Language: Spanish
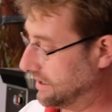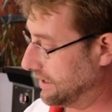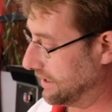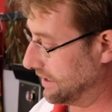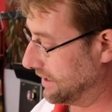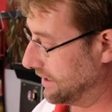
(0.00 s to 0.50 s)

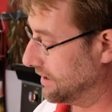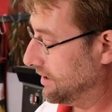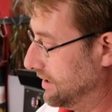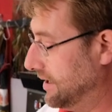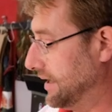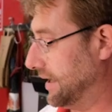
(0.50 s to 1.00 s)
eh,
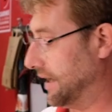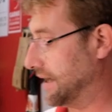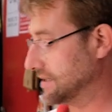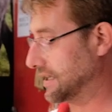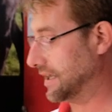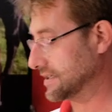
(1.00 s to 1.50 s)
en
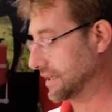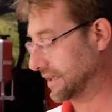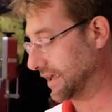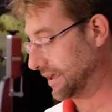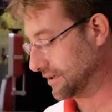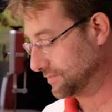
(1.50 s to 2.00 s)
casa, en la
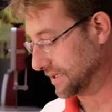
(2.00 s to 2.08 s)
sartén, que es